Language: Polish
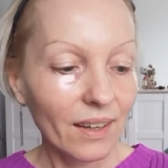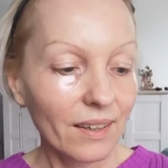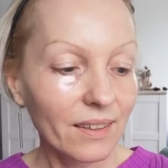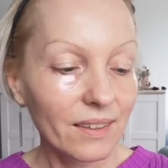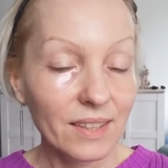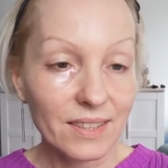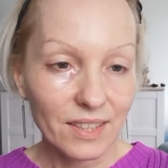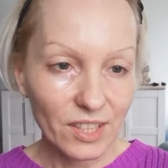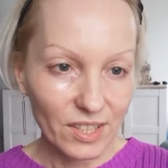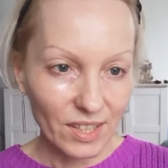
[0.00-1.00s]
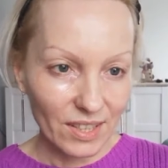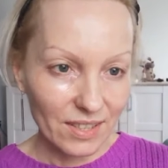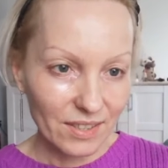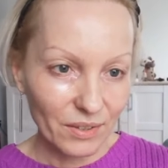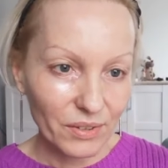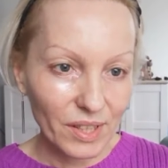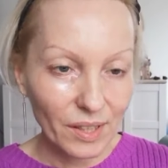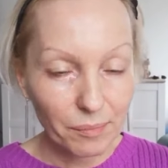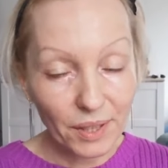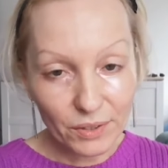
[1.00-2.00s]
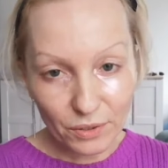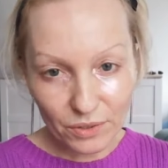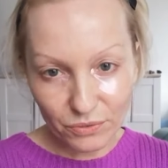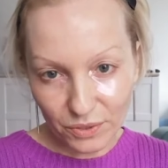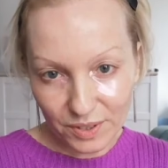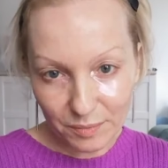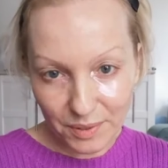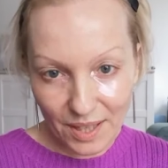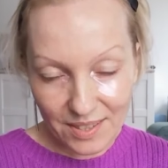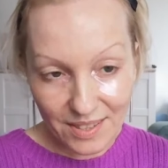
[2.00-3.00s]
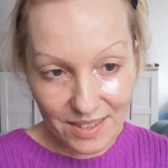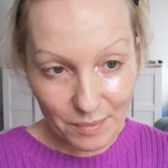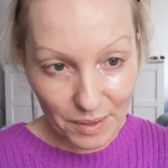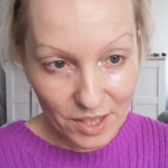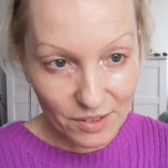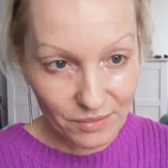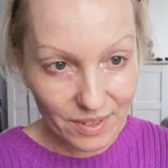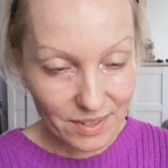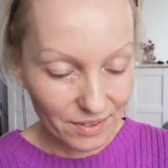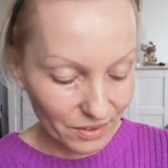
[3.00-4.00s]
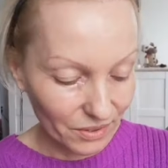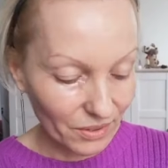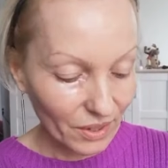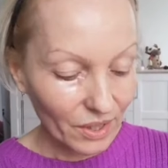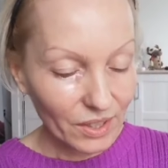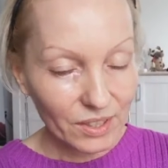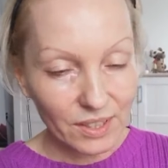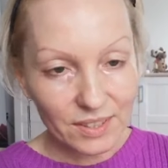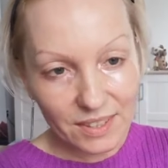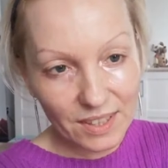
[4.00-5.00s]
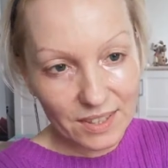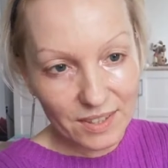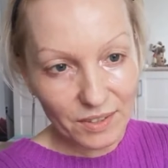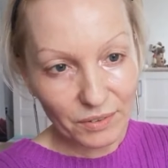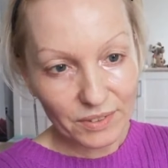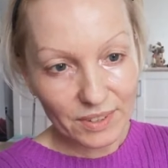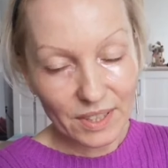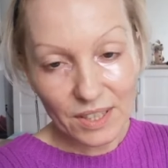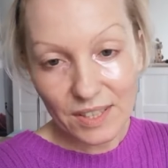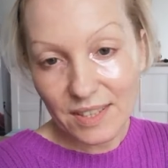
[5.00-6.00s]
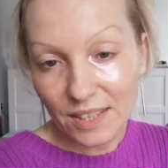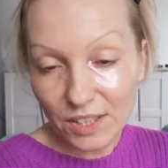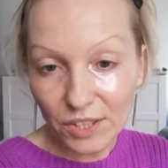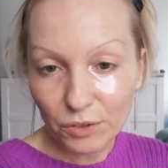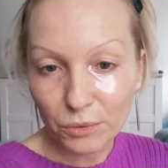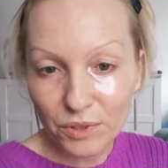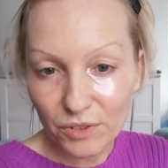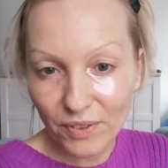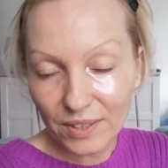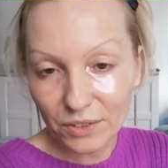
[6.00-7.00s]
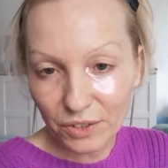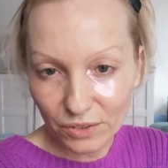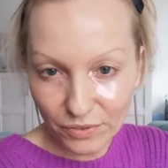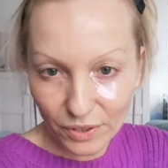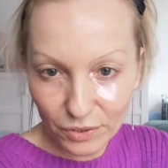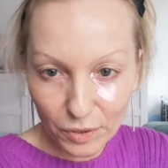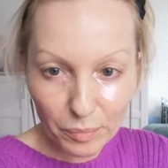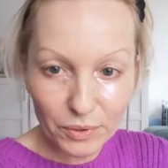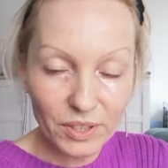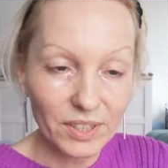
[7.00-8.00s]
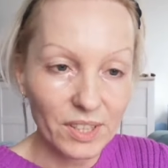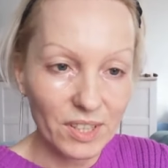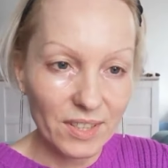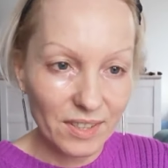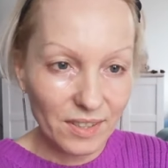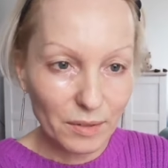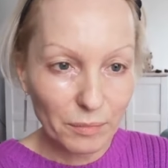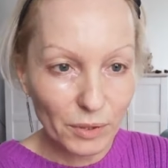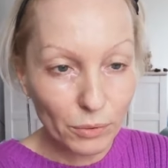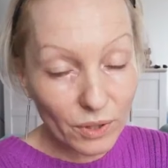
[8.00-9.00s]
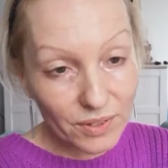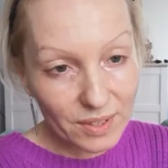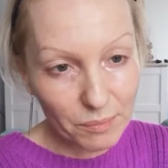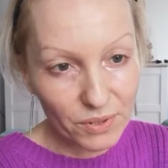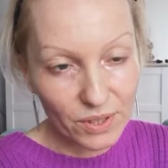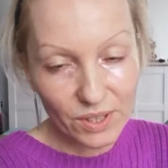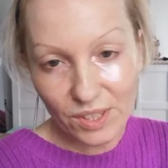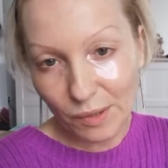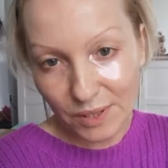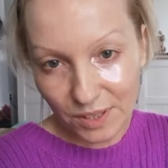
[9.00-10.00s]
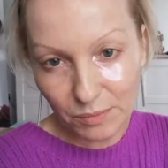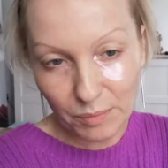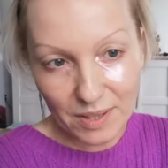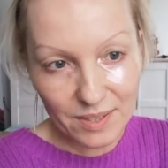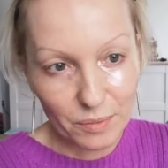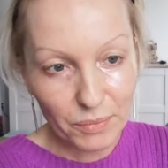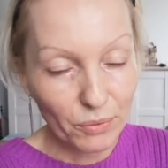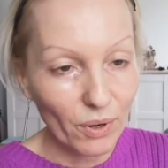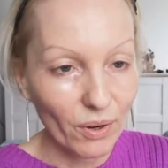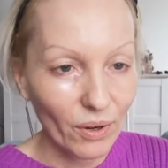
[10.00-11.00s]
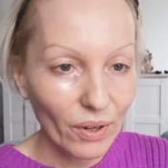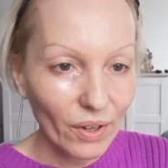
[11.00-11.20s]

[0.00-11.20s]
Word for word: E, jesteście na stronie Piękno Rozwój Inspiracja. Zapraszam Was do śledzenia strony. Jeśli znajdziecie tu coś wartościowego, to podzielcie się z innymi, udostępnijcie, będzie mi bardzo miło.